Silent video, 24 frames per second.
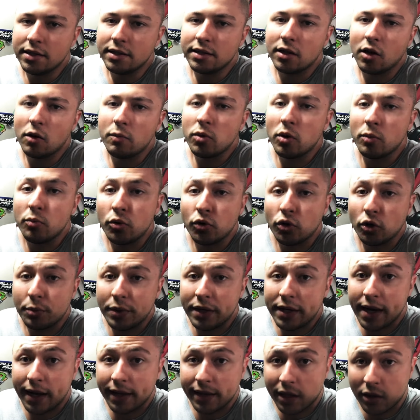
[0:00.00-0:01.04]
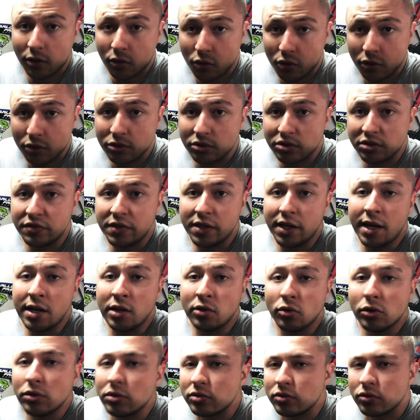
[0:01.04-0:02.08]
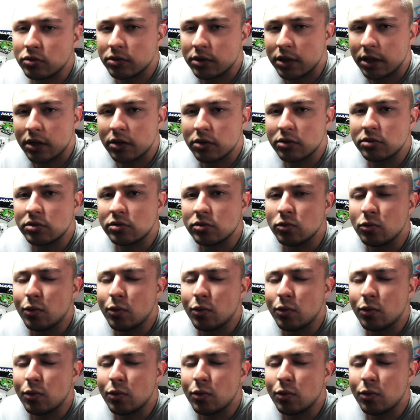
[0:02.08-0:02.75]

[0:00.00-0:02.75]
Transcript: Então, meu muito obrigado a todos, fiquem todos com Deus,